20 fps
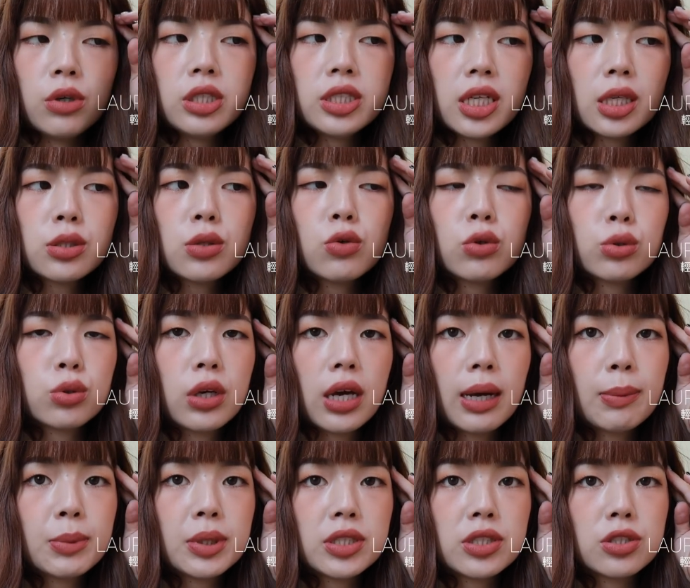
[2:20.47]
我印象中我对
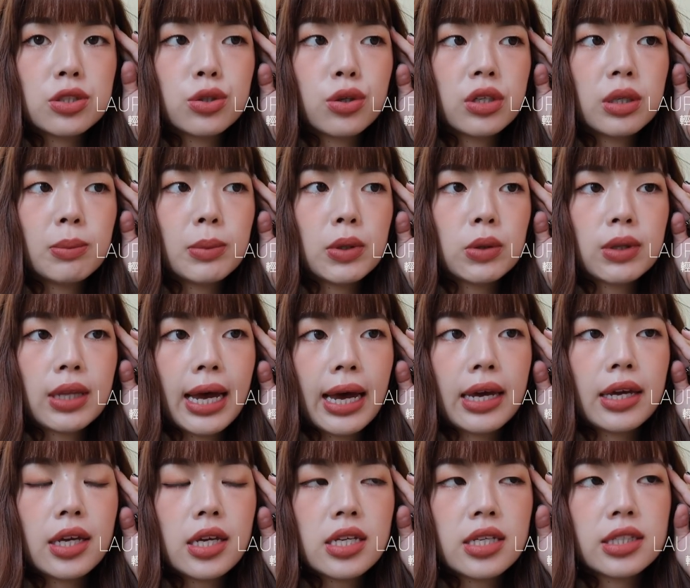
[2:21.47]
他们的持久力没有
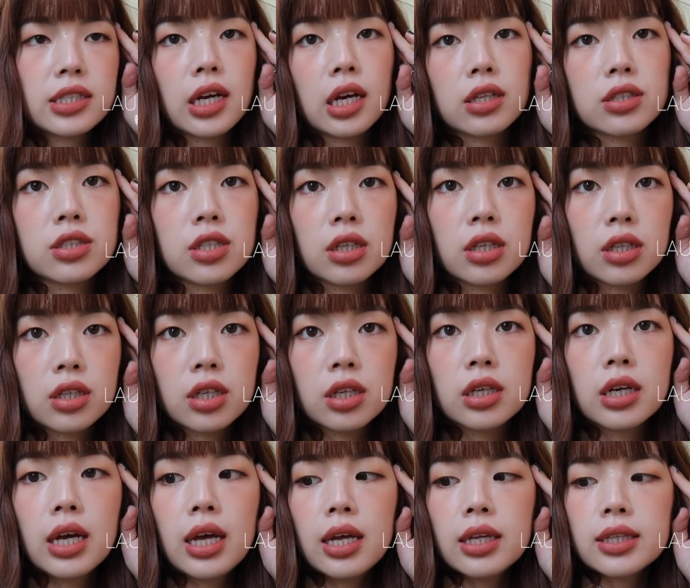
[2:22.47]
太印象深刻，